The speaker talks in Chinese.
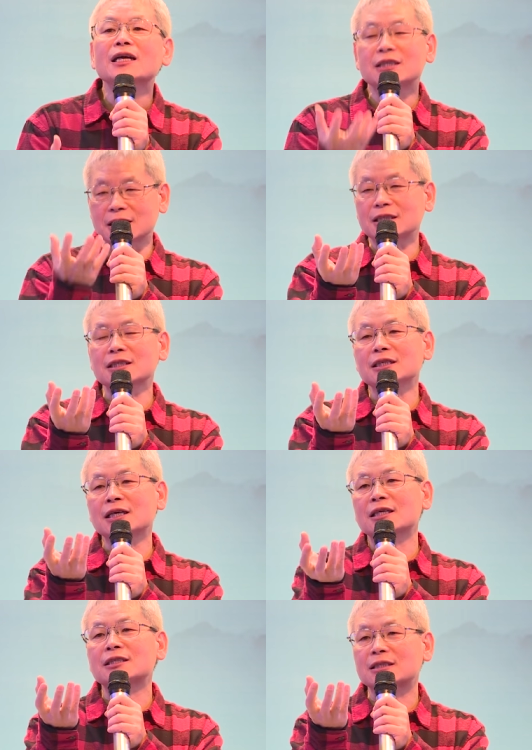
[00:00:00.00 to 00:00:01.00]
其实一
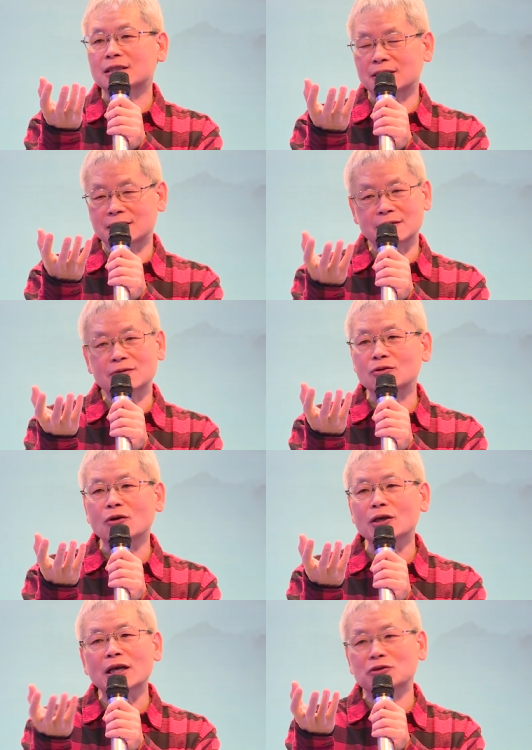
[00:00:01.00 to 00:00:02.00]
个
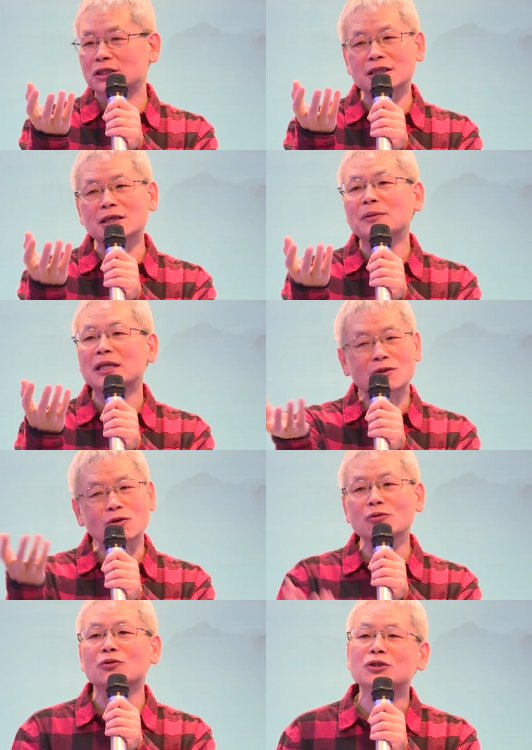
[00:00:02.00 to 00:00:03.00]
都药食里面
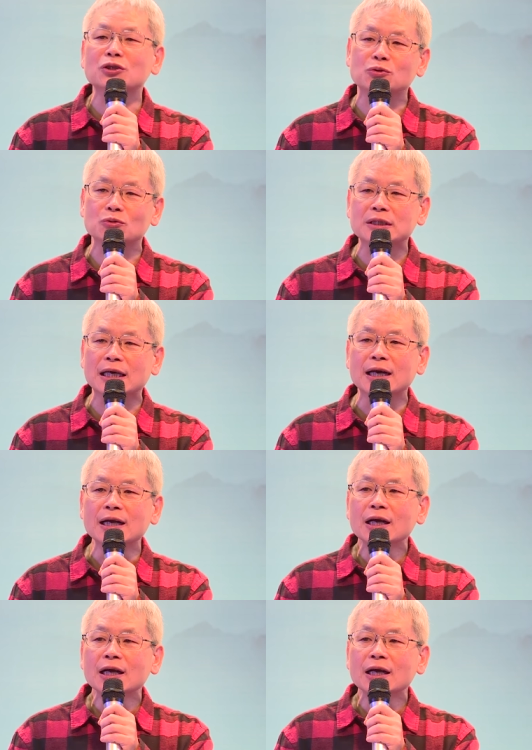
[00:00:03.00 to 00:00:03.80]
都有具足这个。